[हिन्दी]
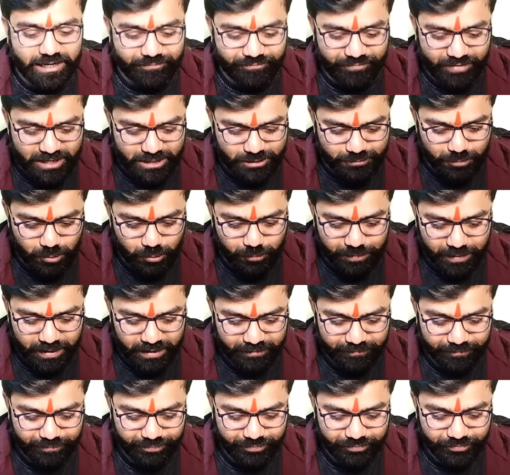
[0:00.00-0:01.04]
हैं फेसबुक
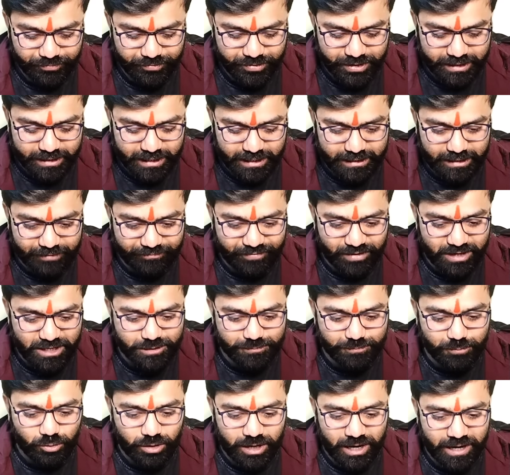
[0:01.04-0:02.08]
पर ठीक है ये
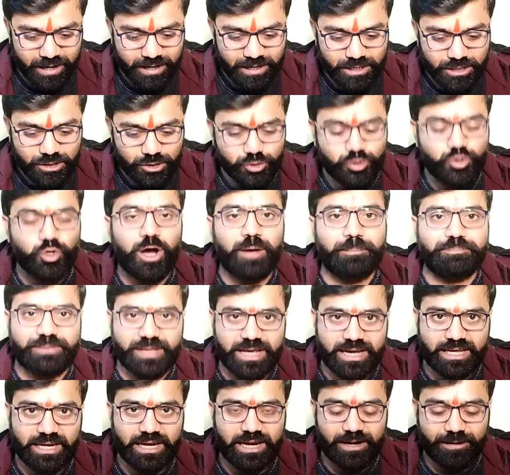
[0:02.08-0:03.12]
फेसबुक है जो आप
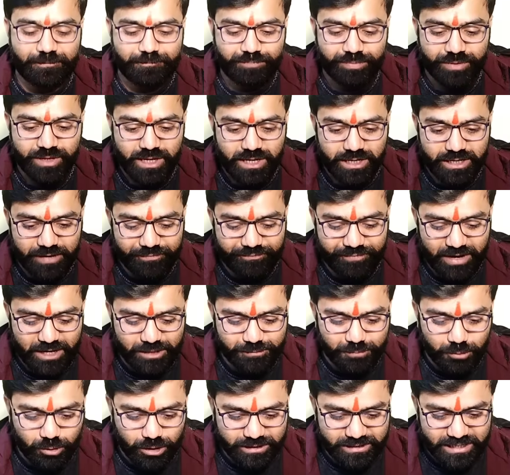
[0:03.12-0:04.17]
देख रहे हैं ये
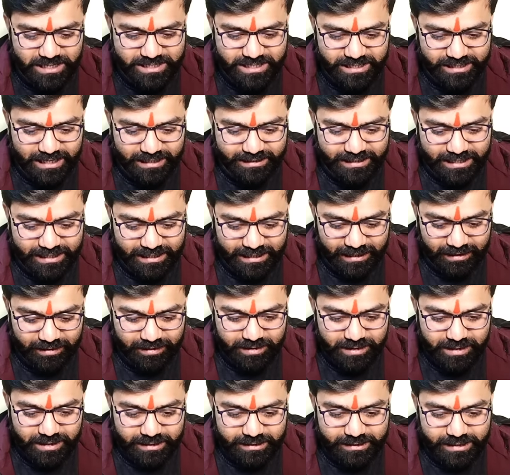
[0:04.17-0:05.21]
फेसबुक है जैसे ये देखिए
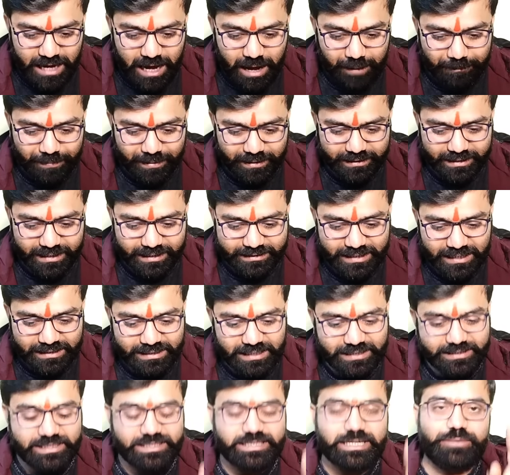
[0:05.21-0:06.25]
यहां पर ये
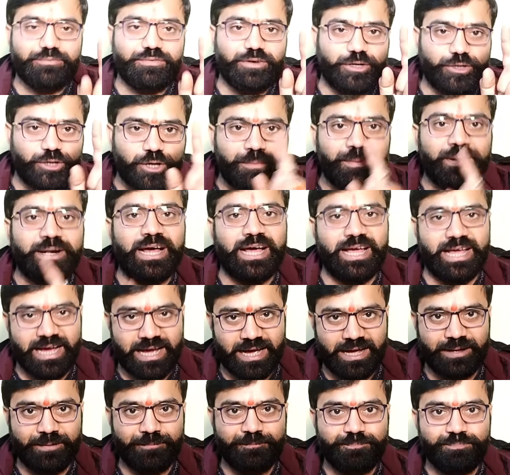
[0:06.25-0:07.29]
दादाजी ने वीडियो बनाया
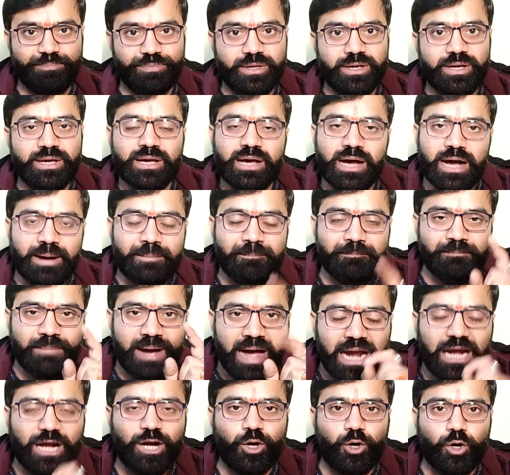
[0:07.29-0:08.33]
है अब
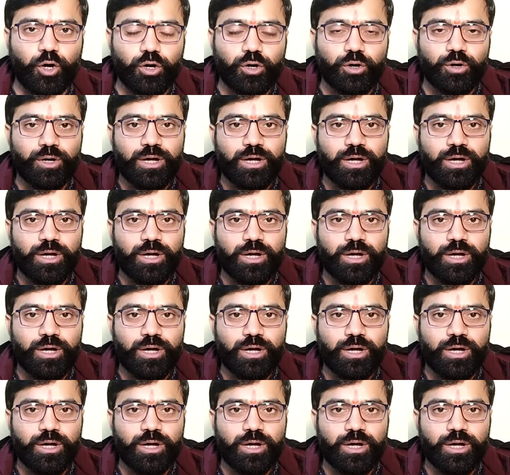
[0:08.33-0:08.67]
मान लो